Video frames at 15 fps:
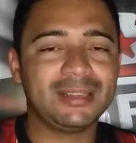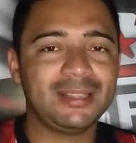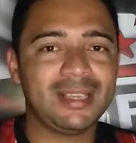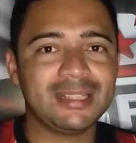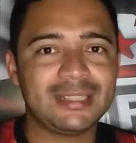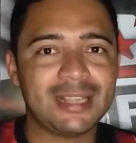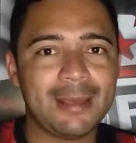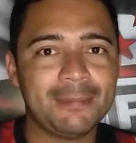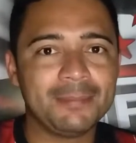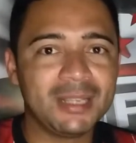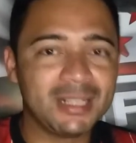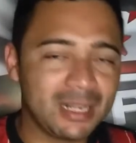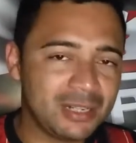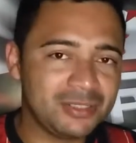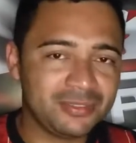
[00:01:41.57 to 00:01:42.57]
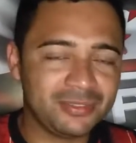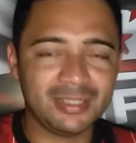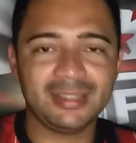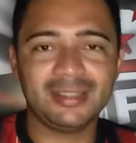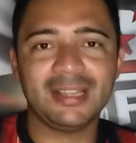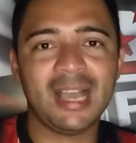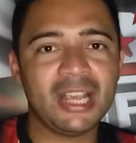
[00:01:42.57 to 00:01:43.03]
tem essa grande
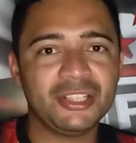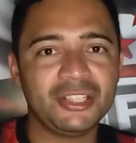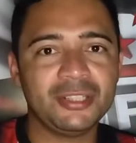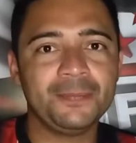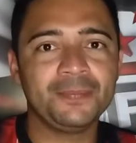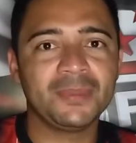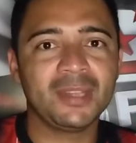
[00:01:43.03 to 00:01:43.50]
vantagem